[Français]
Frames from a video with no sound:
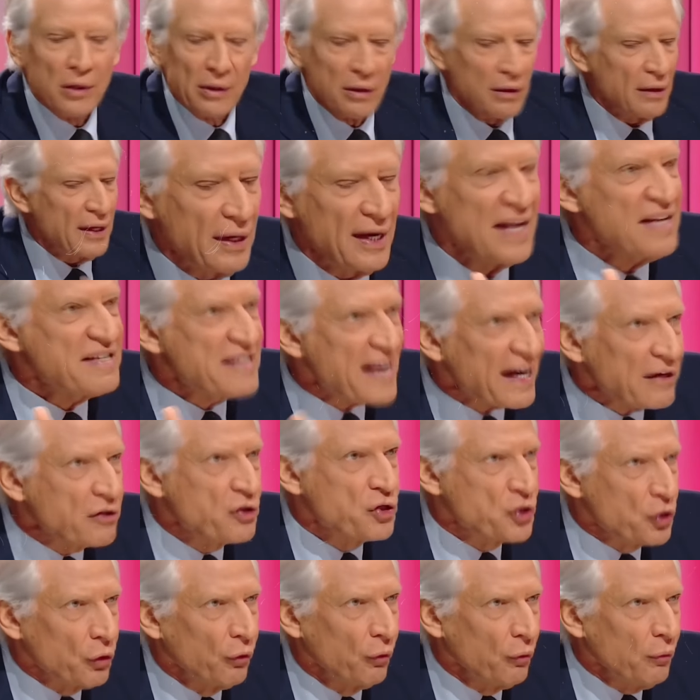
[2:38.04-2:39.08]
les
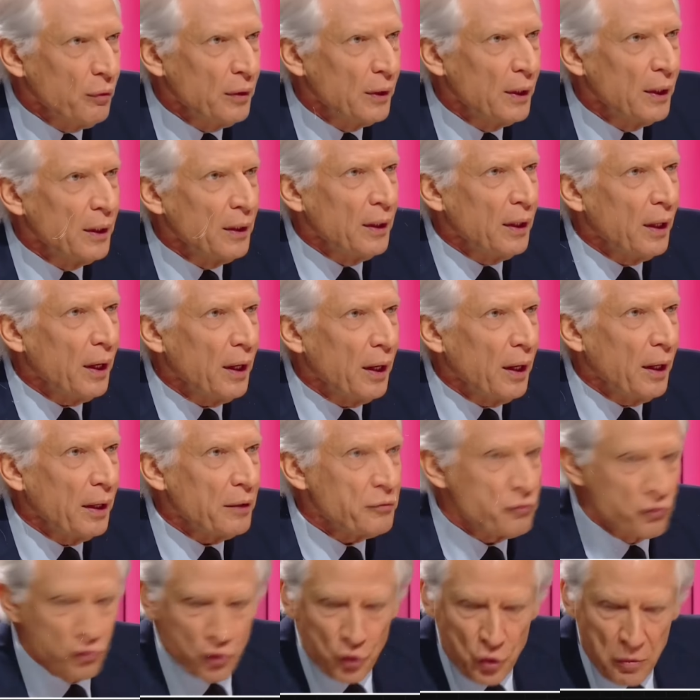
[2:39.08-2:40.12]
actions euh,
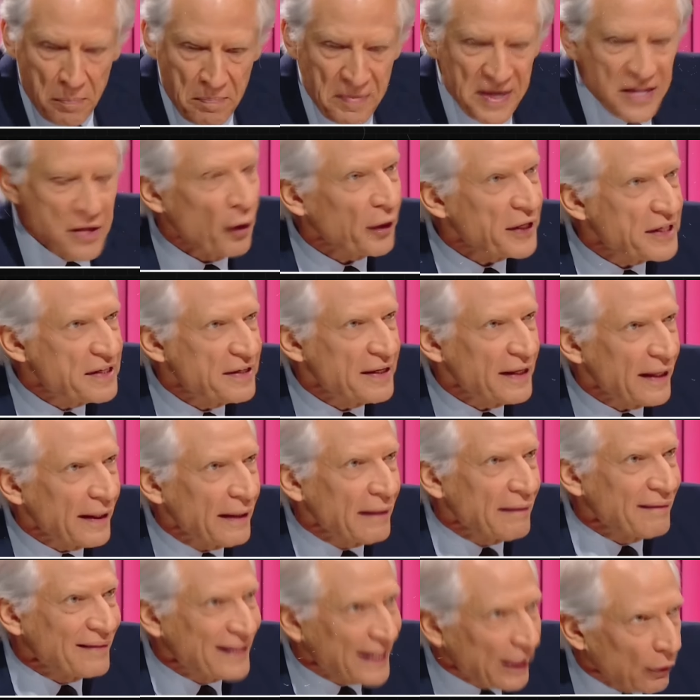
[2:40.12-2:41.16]
d'une
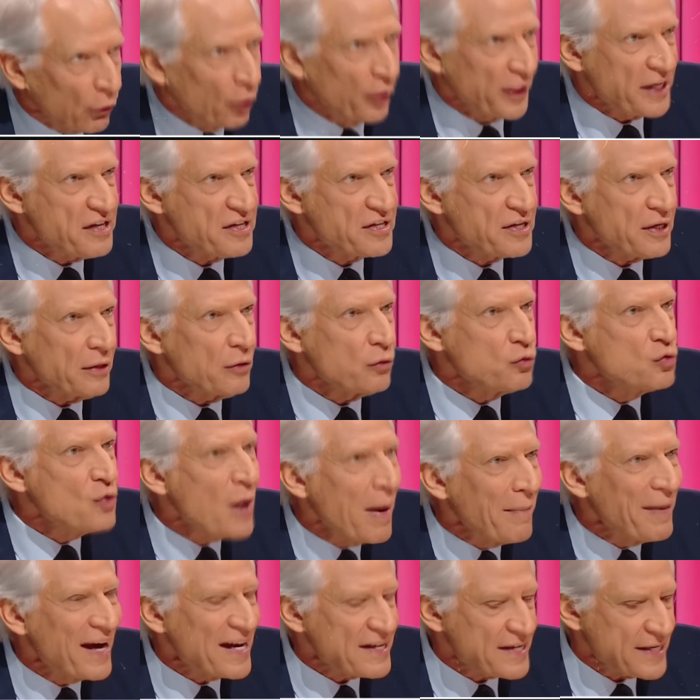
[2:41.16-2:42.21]
minorité terroriste du
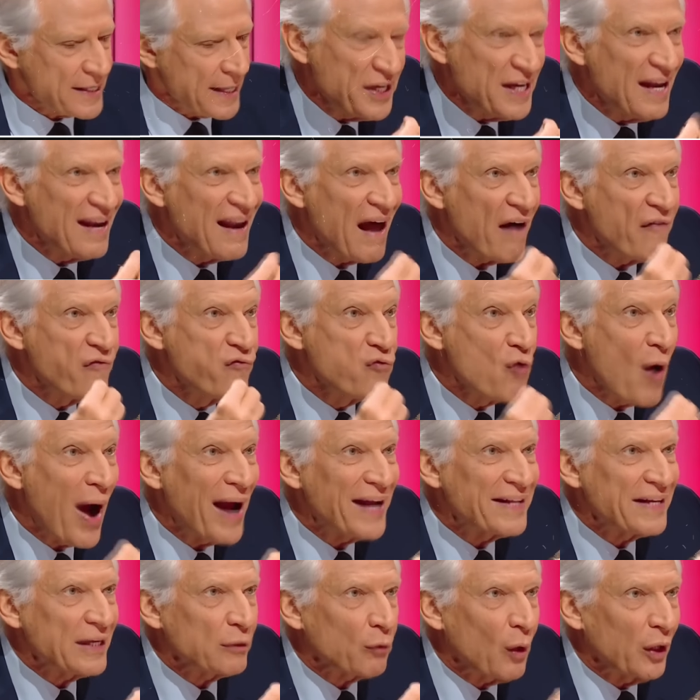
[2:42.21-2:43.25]
Hamas. La voie
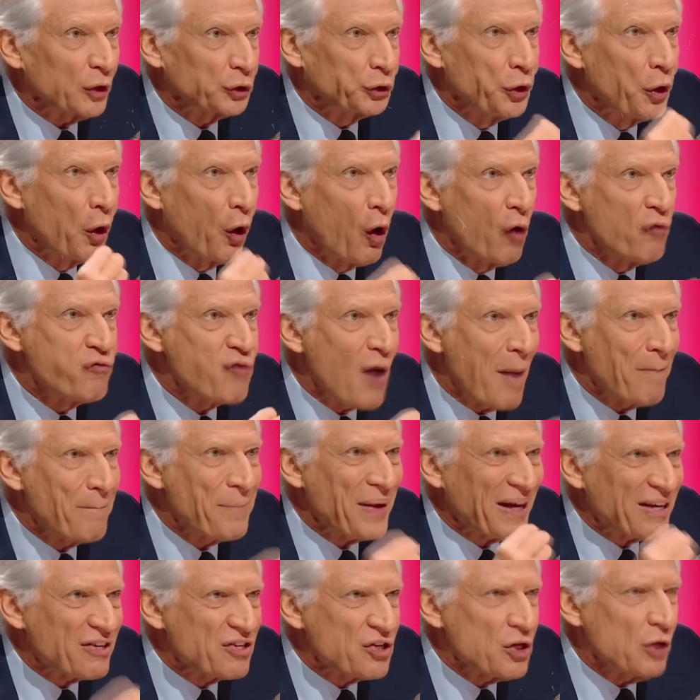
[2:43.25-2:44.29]
est étroite. Je ne renvoie
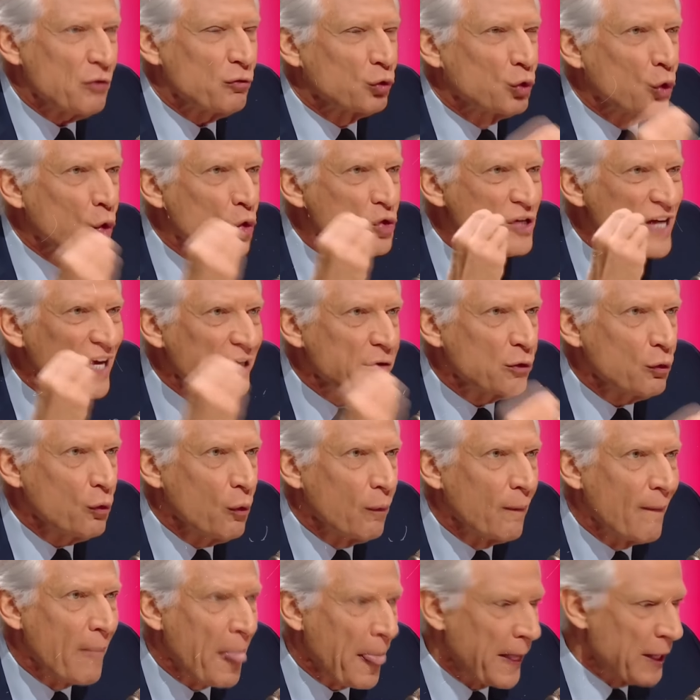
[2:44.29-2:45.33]
personne dos à
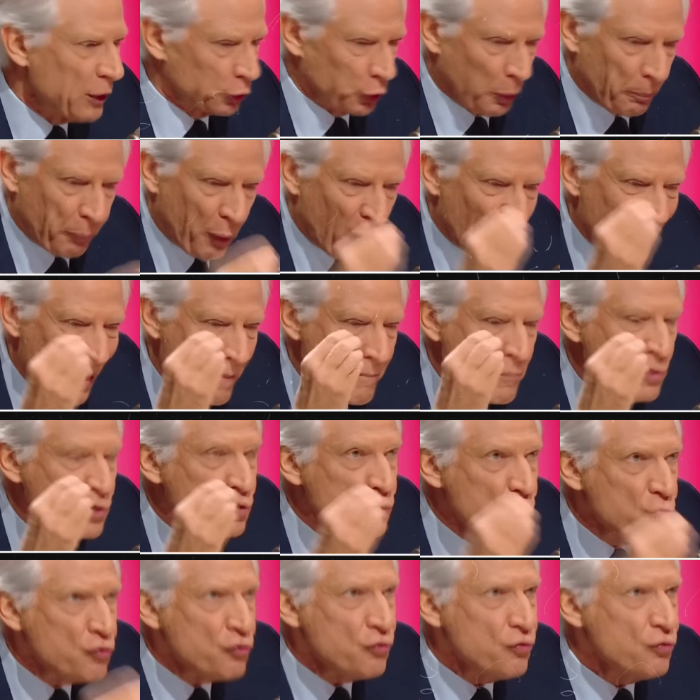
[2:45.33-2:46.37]
dos. Je prends la
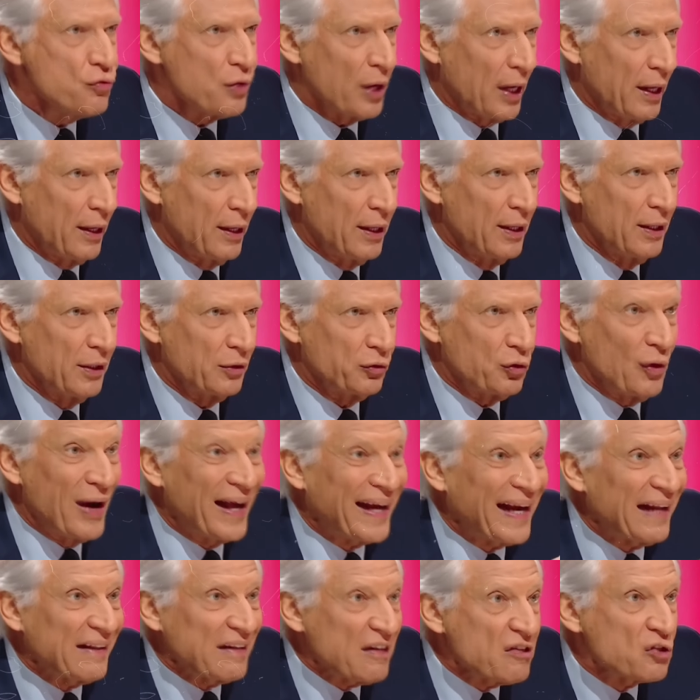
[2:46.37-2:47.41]
mesure de la
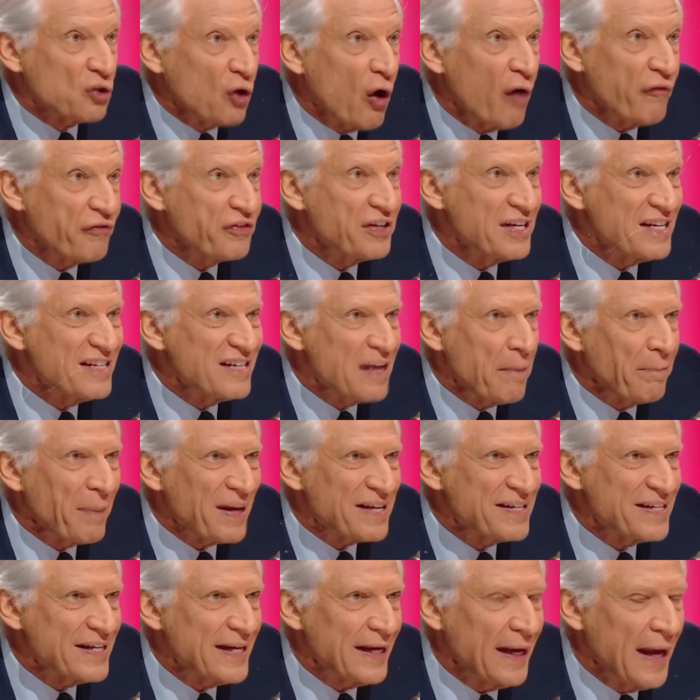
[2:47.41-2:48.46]
catastrophe qui s'est
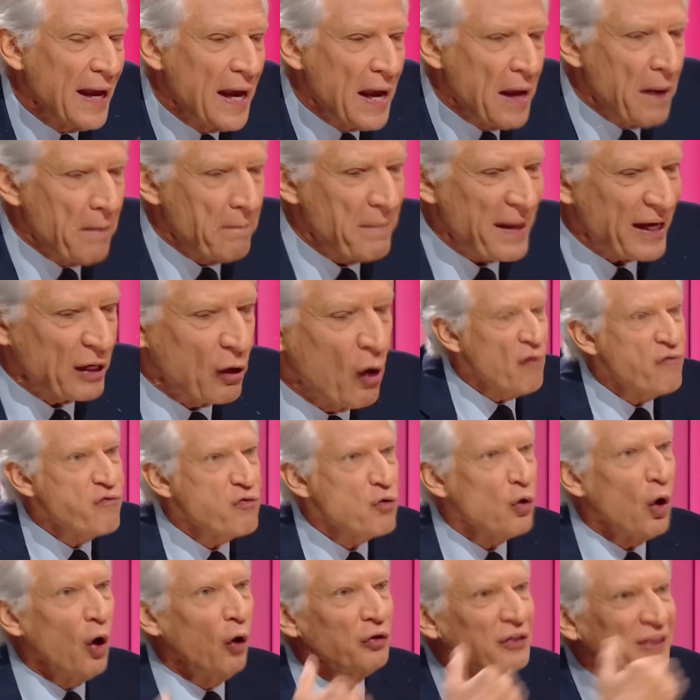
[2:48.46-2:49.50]
passée. Mais quand
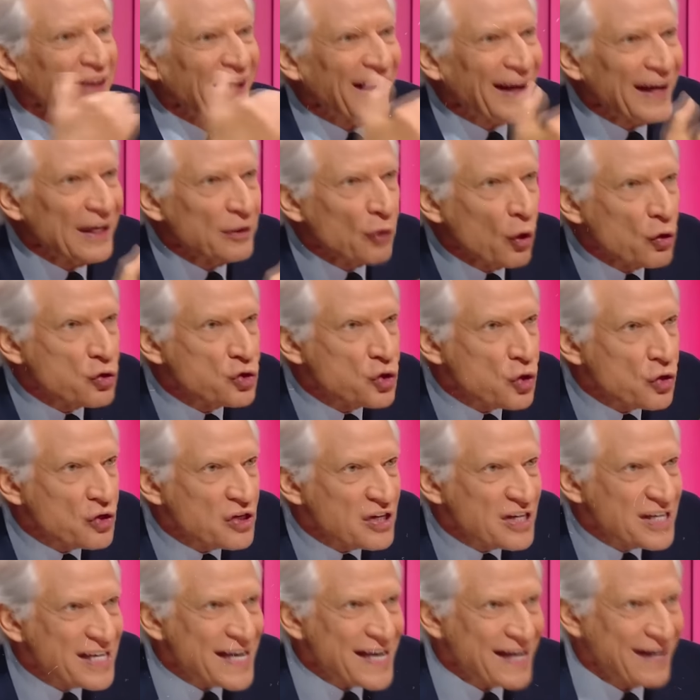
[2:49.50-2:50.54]
vous rentrez dans ce
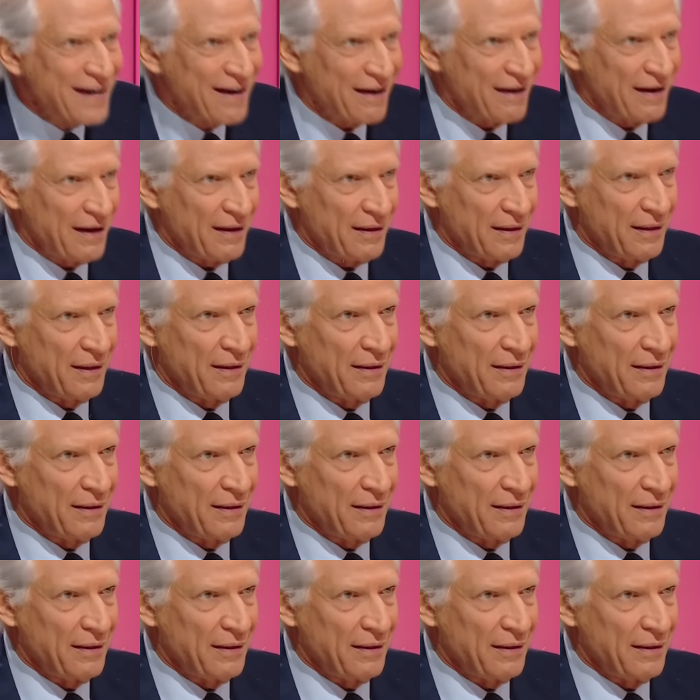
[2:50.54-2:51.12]
cycle